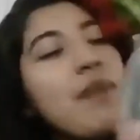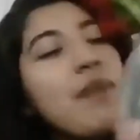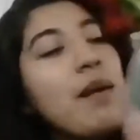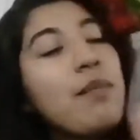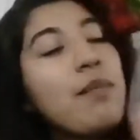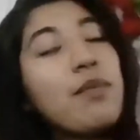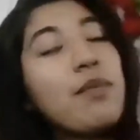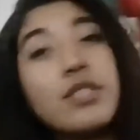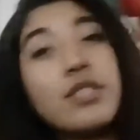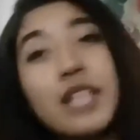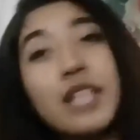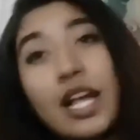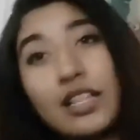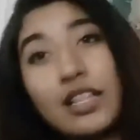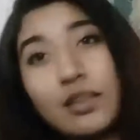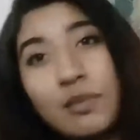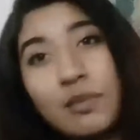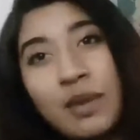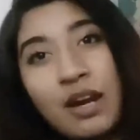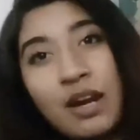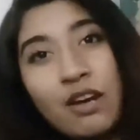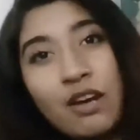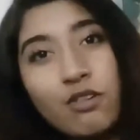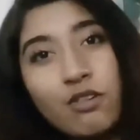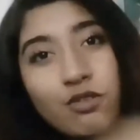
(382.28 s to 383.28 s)
Vamos a
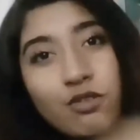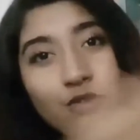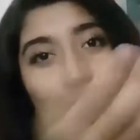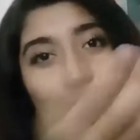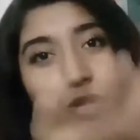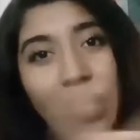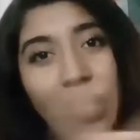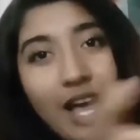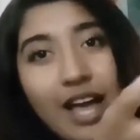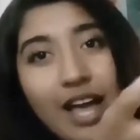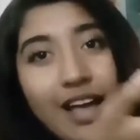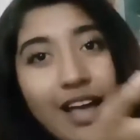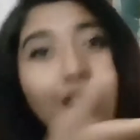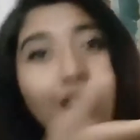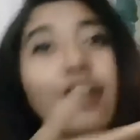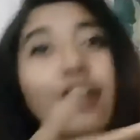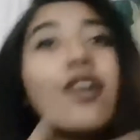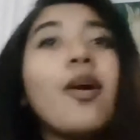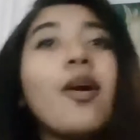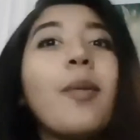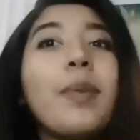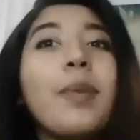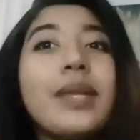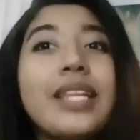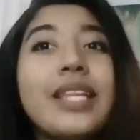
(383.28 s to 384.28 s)
tomarnos una
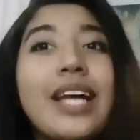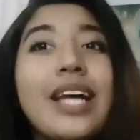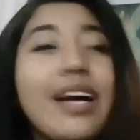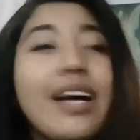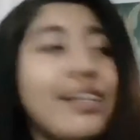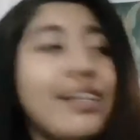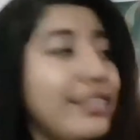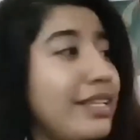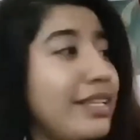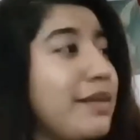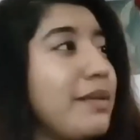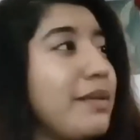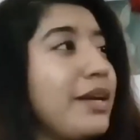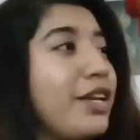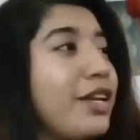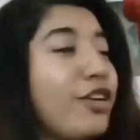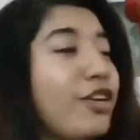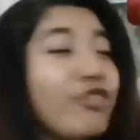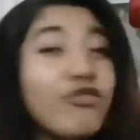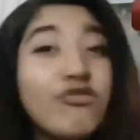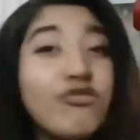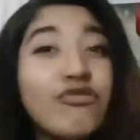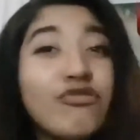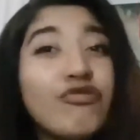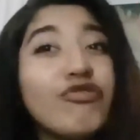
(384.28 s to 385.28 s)
copita de vino.
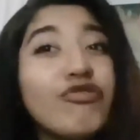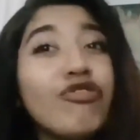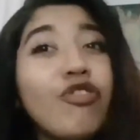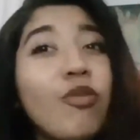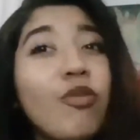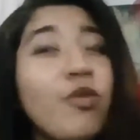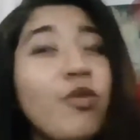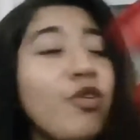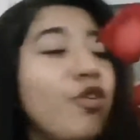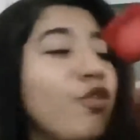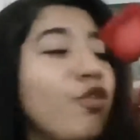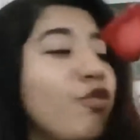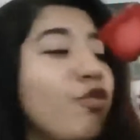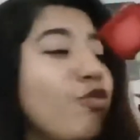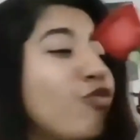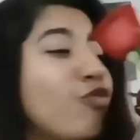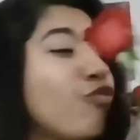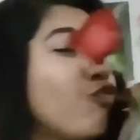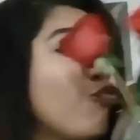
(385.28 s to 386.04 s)
Como no?